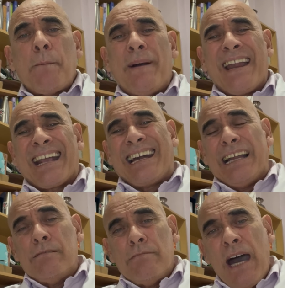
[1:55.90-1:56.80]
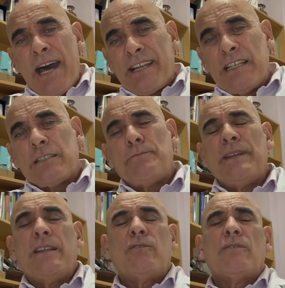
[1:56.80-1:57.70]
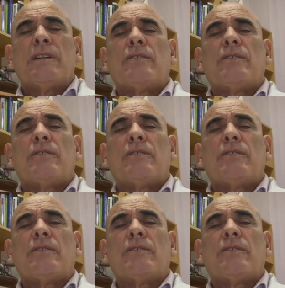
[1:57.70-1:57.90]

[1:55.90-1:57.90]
para calmar el espíritu del